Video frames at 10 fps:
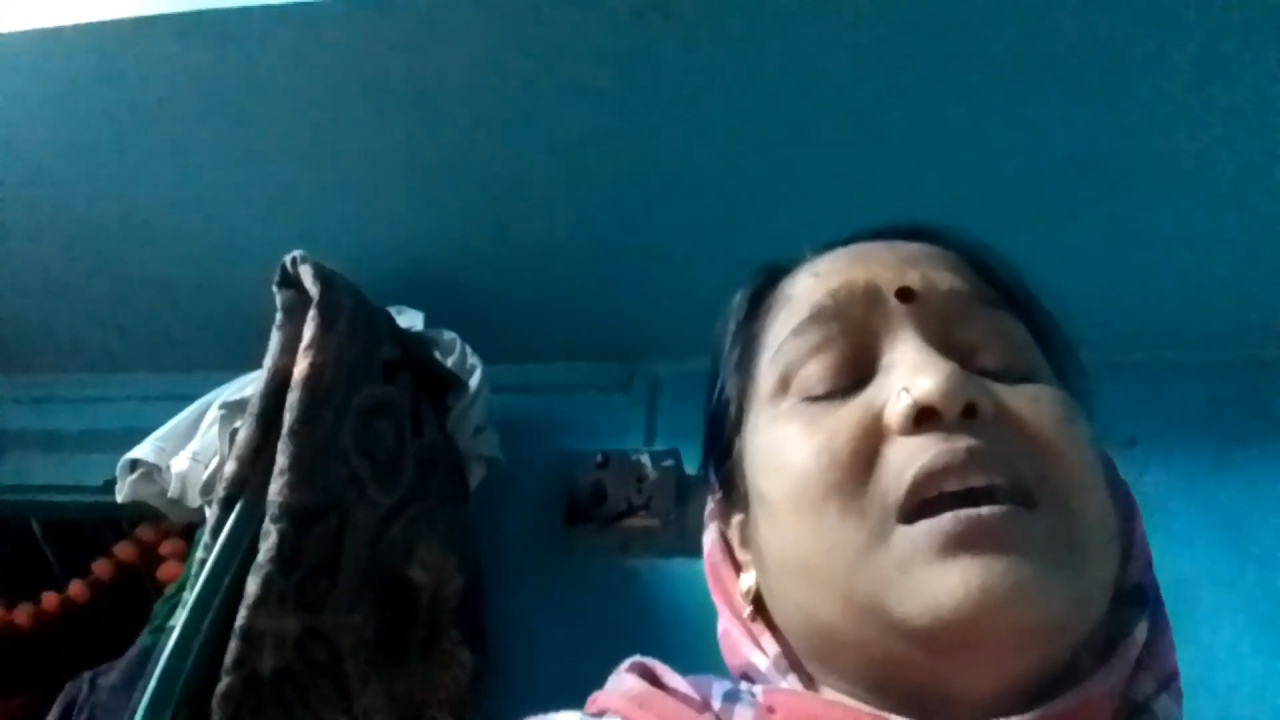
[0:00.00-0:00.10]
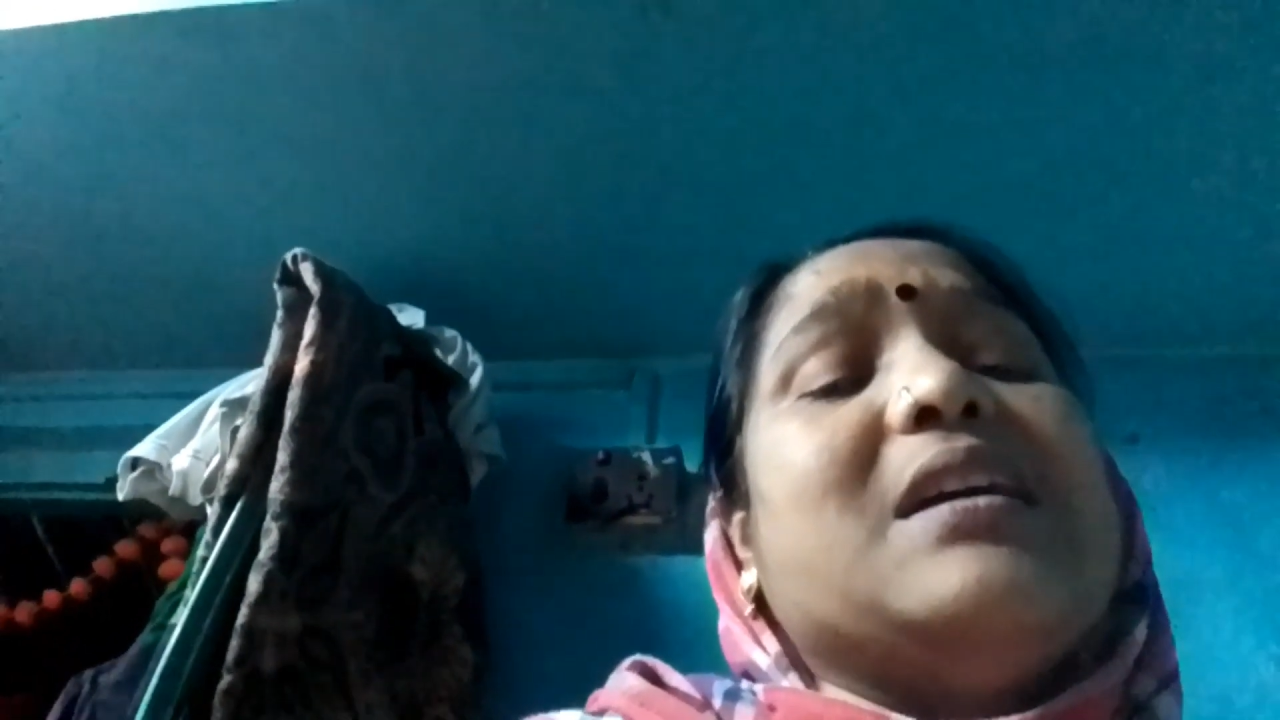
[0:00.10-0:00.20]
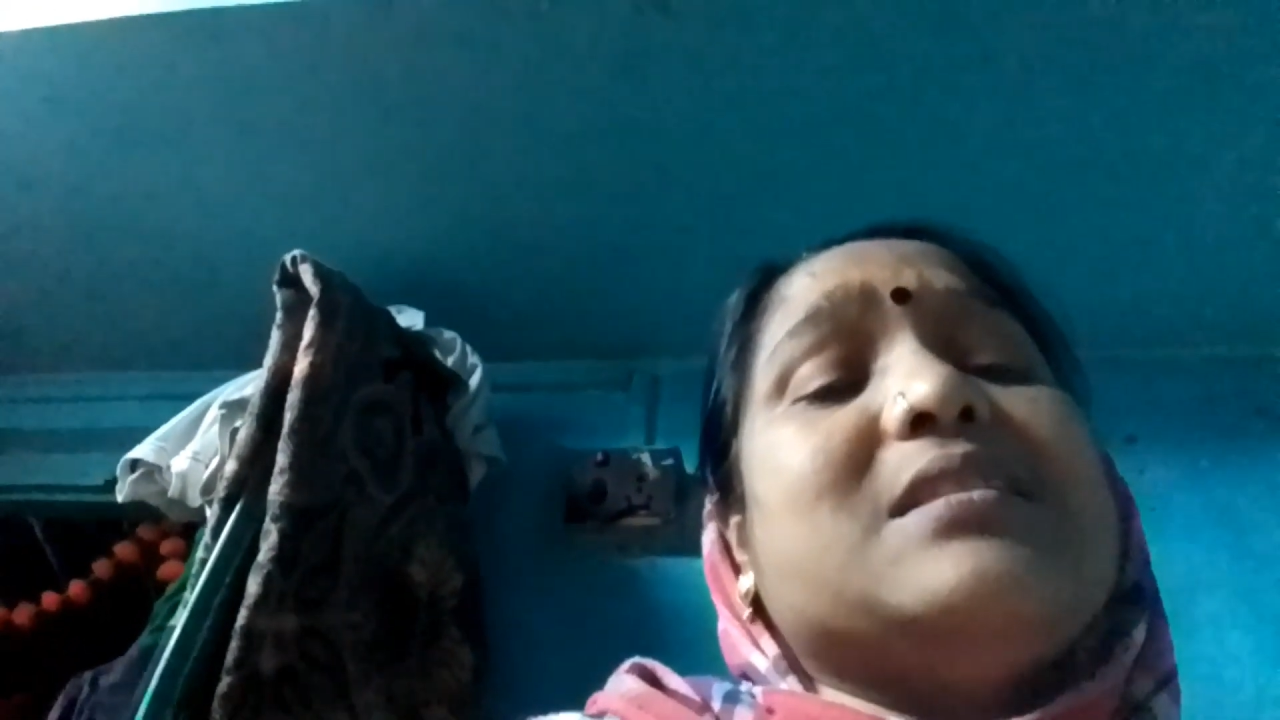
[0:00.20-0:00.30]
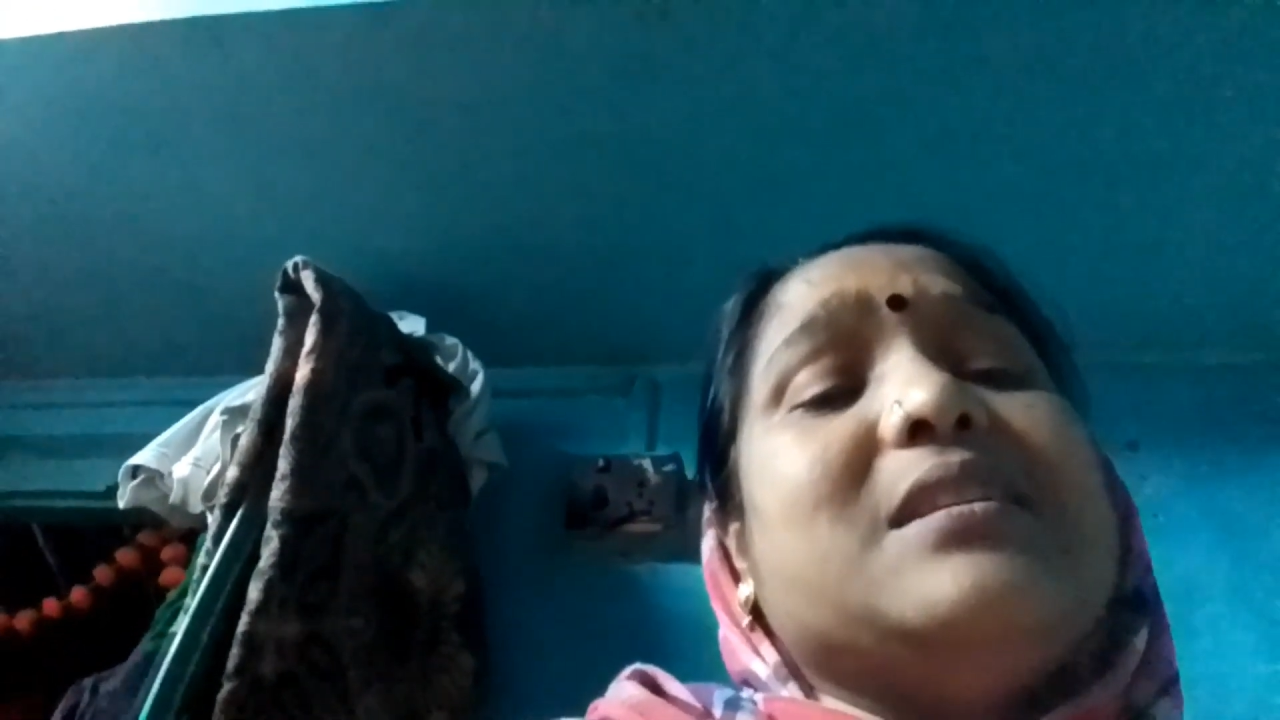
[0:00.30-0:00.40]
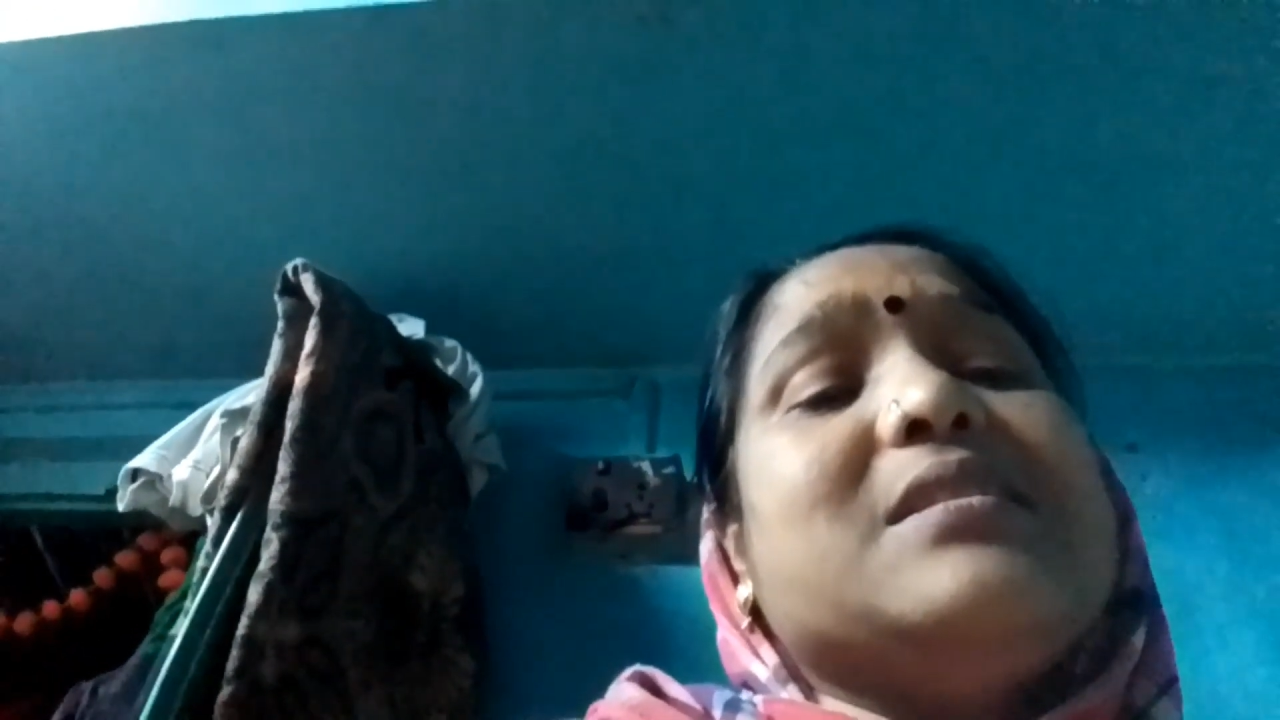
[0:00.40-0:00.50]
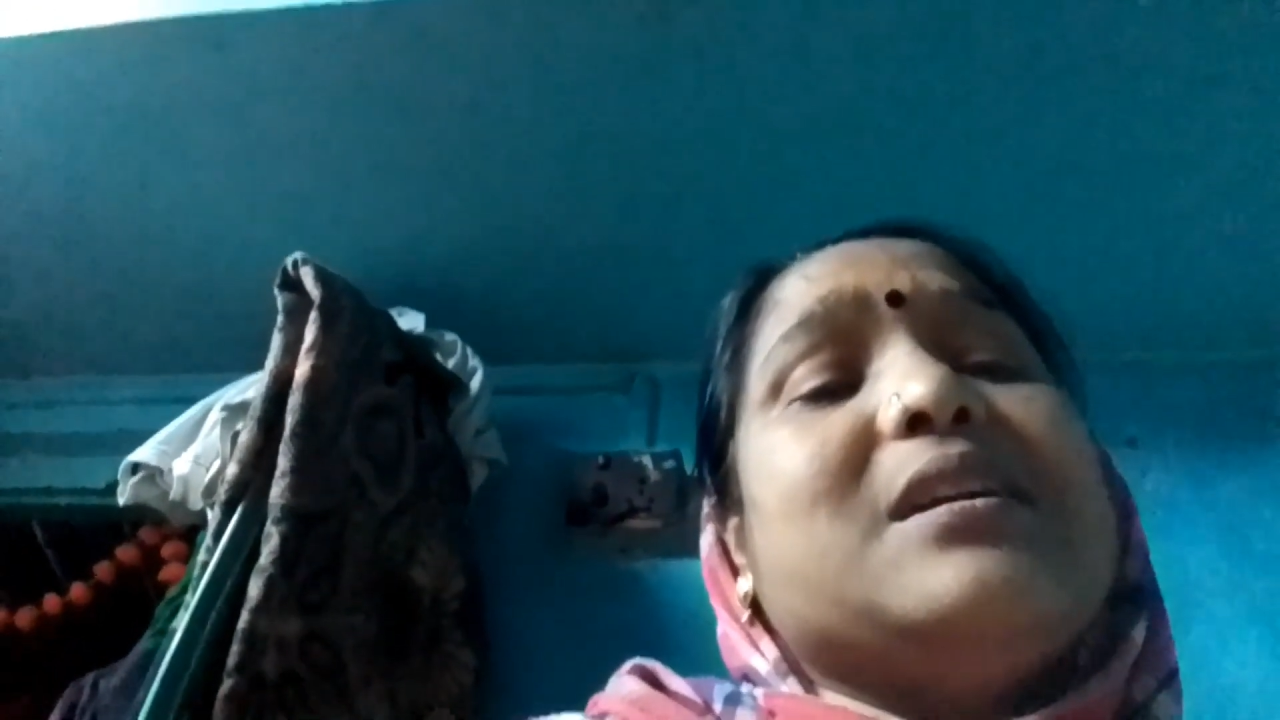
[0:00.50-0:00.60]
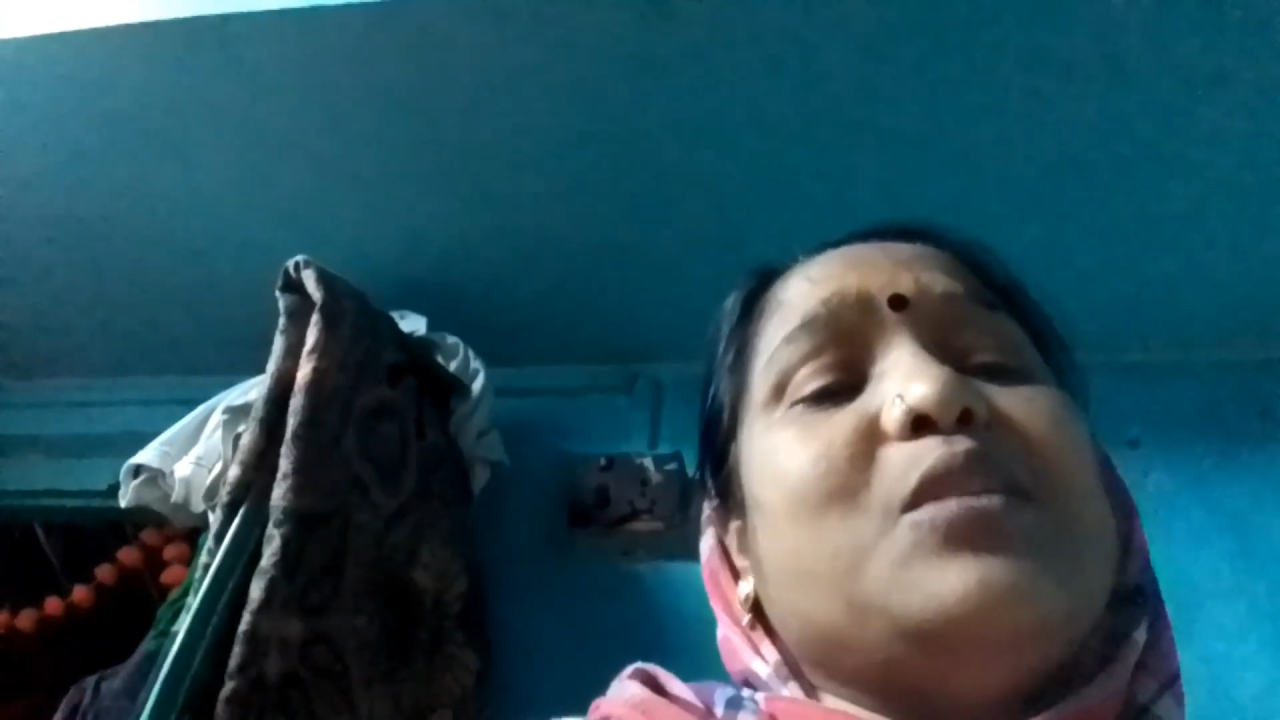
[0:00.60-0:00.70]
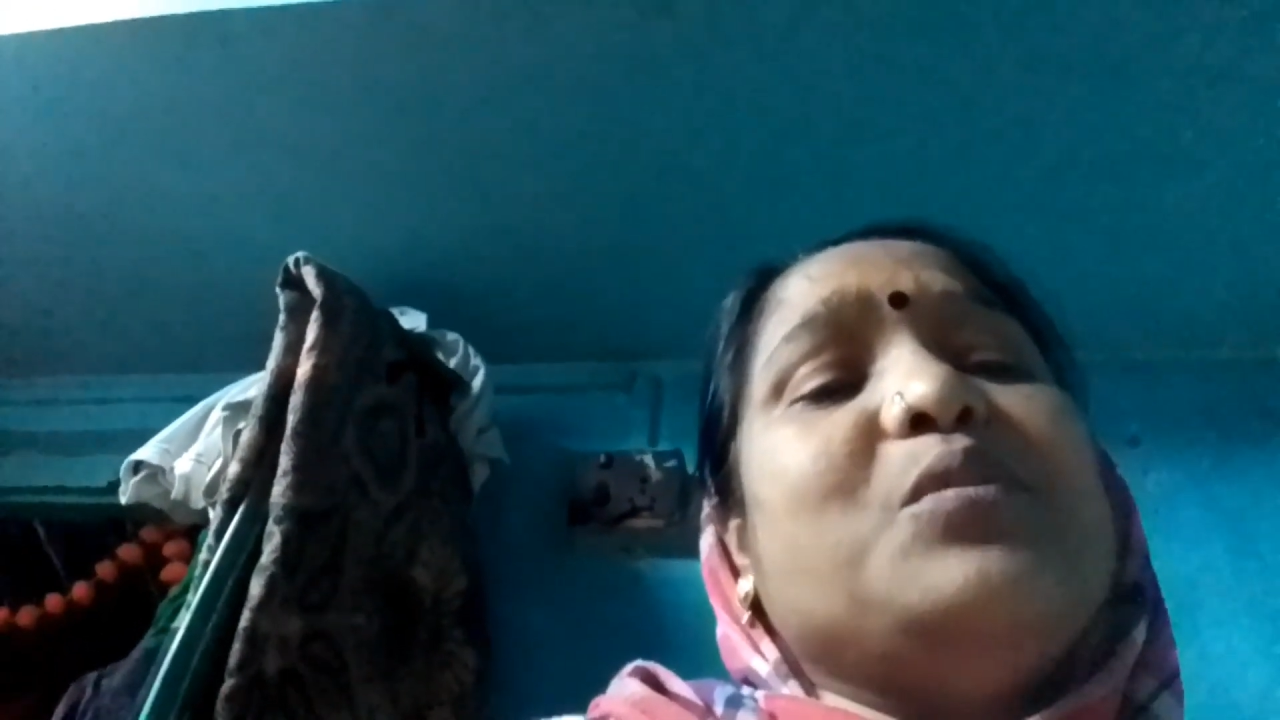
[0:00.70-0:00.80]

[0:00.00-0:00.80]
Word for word: अस्सी साल